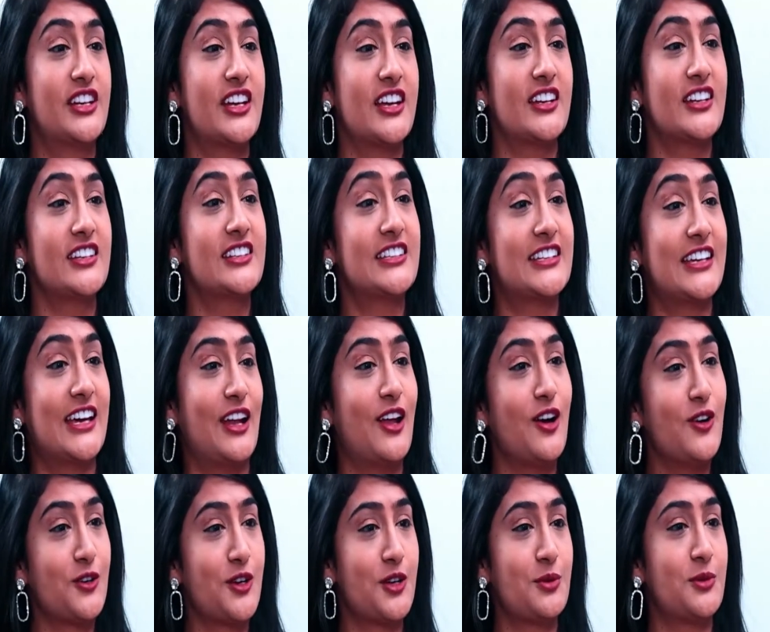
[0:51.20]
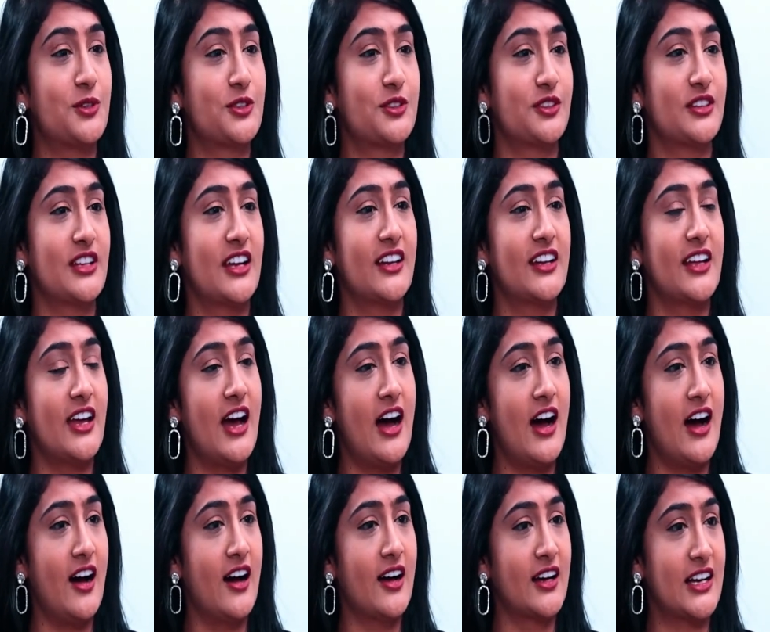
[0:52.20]
త్రీ అనేది ఎలా ఉండబోతుంది అంటే
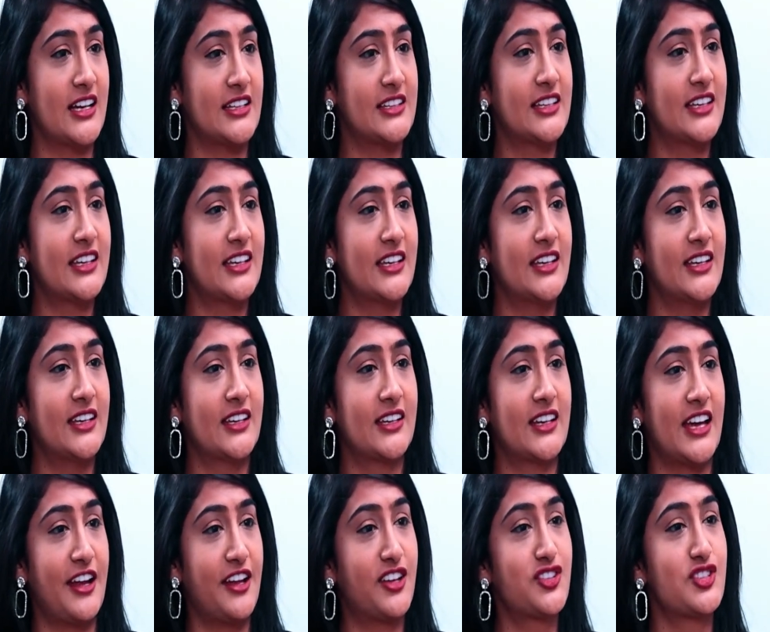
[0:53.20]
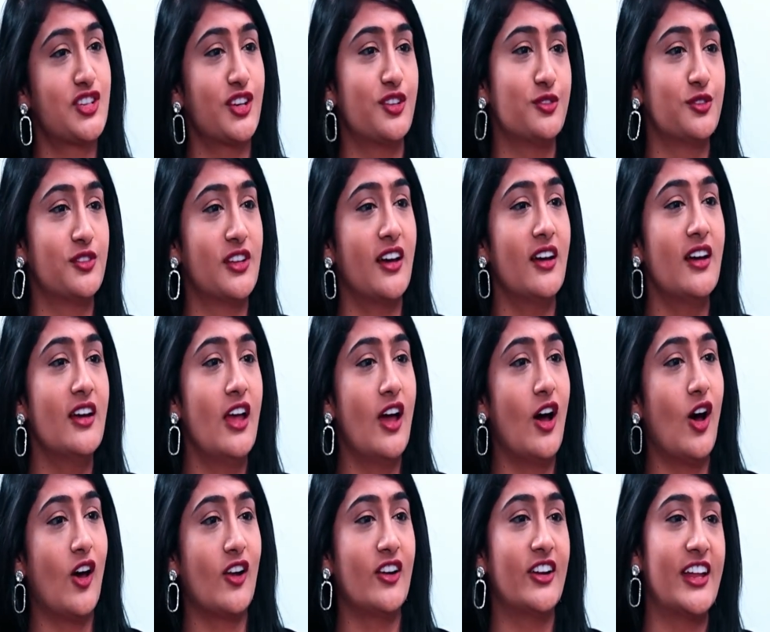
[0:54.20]
ఆ కథకి కనెక్షన్ ఉందా
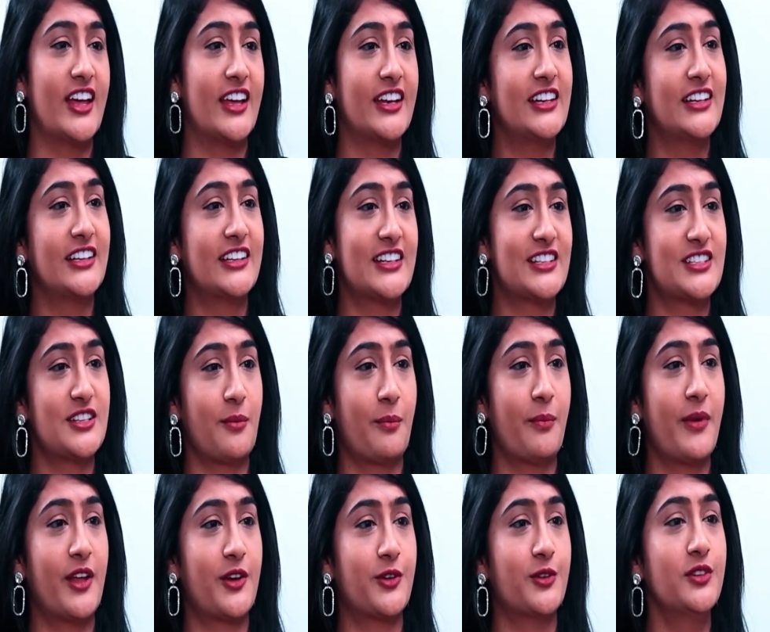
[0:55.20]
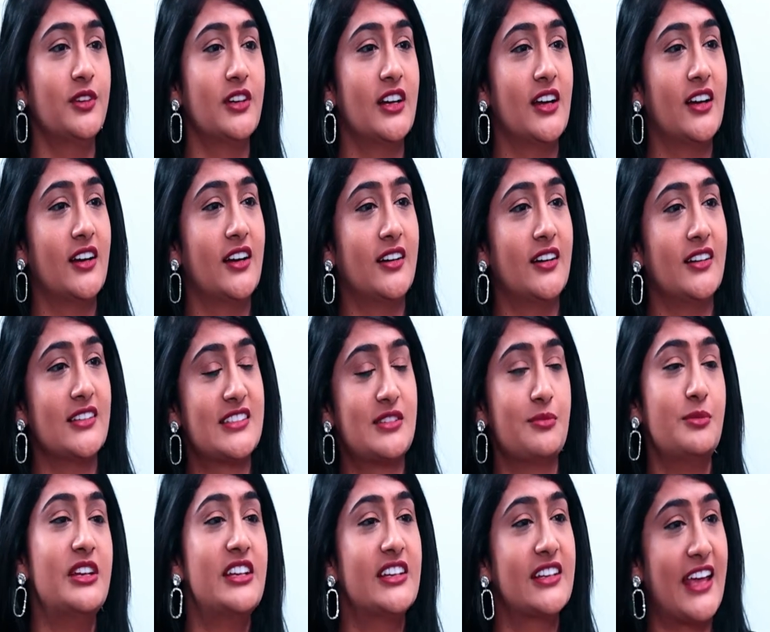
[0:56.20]
ఆల్రెడీ అనిల్ గారు చెప్పారు
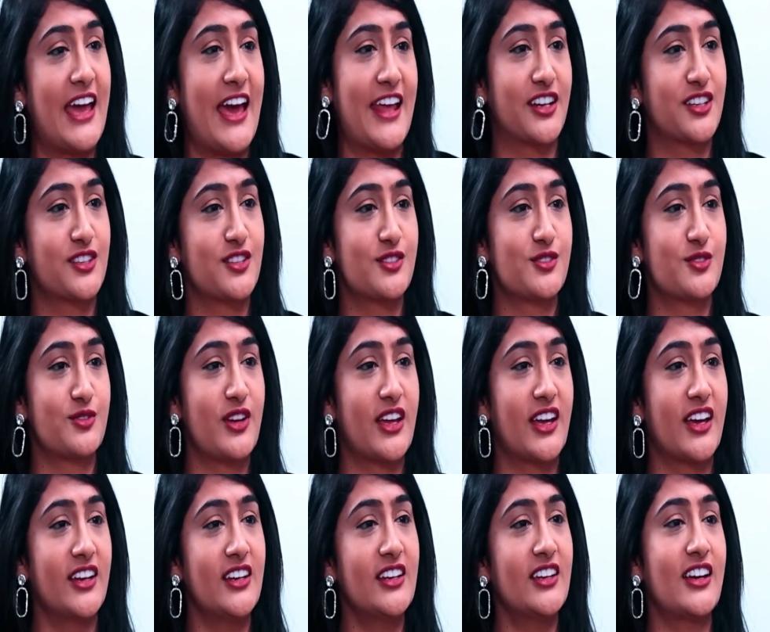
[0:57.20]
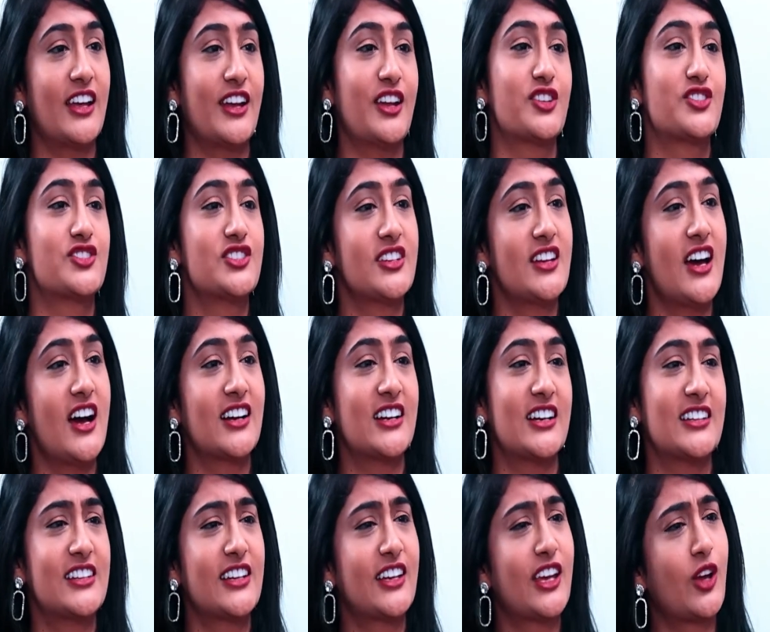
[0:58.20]
సిమిలర్ క్యారెక్టర్స్ ఉన్నాయి కానీ కనెక్షన్ ఆ
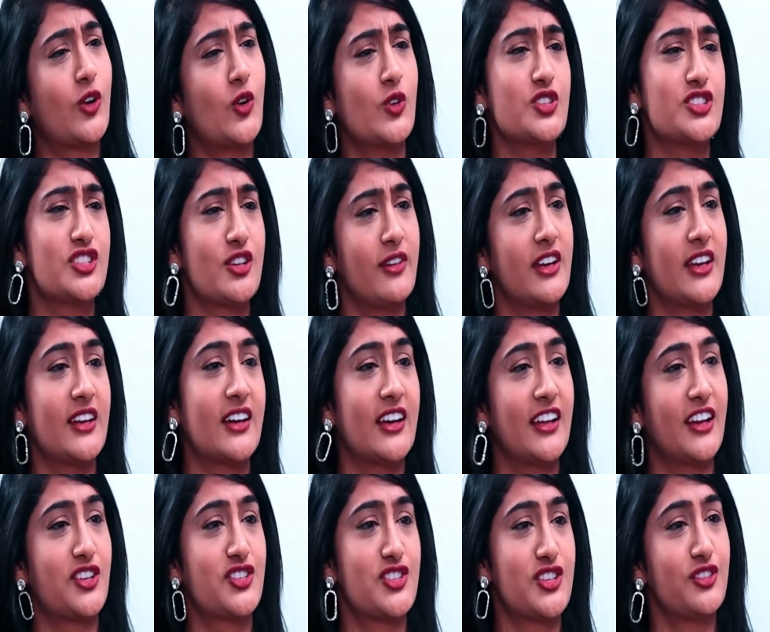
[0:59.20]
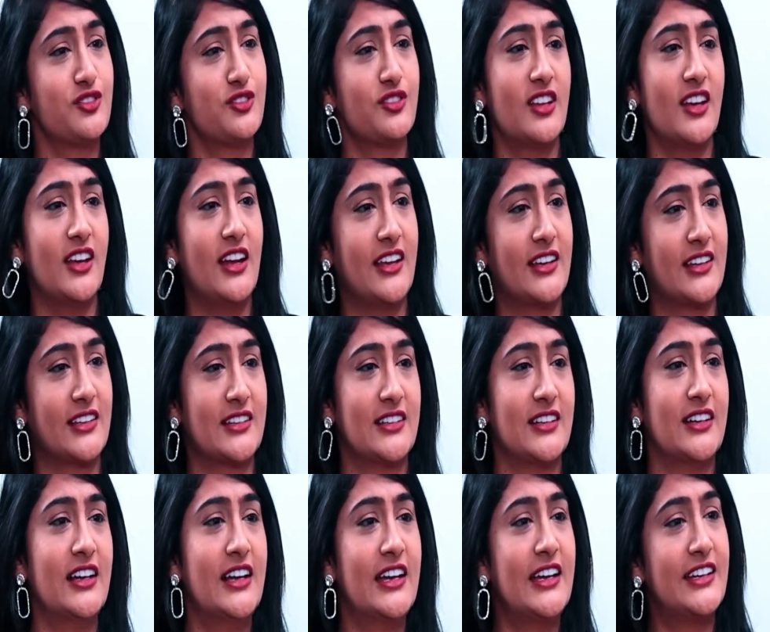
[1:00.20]
కథకి కొంచెమైనా కనెక్షన్ ఉందా లైక్
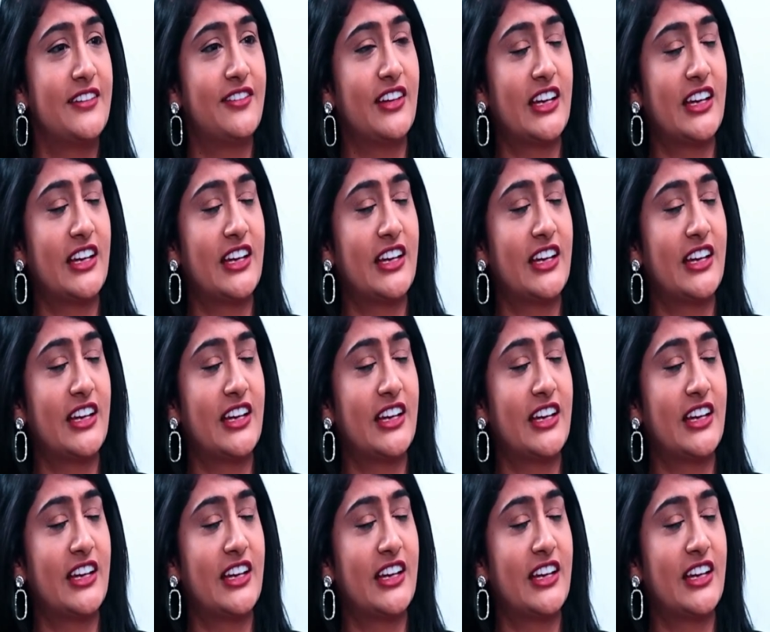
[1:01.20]
ఇట్